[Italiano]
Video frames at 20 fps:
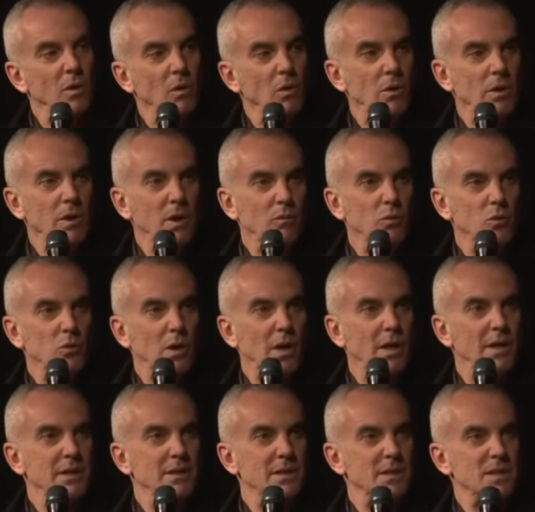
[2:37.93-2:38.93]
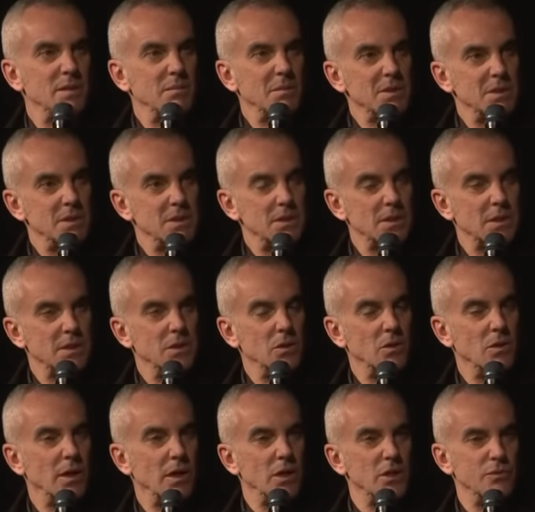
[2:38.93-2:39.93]
ero lì ho avuto la nettissima
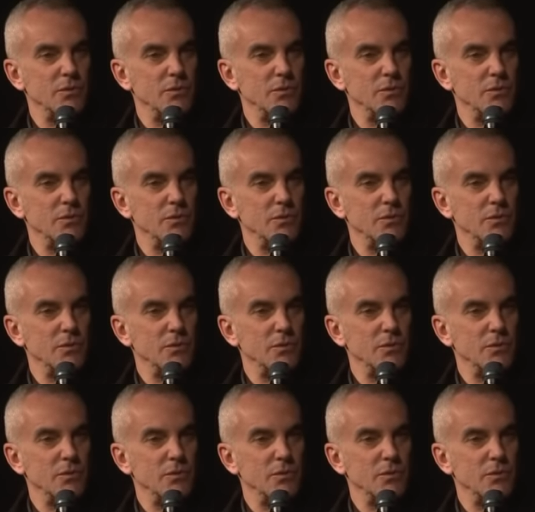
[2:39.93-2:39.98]
sensazione che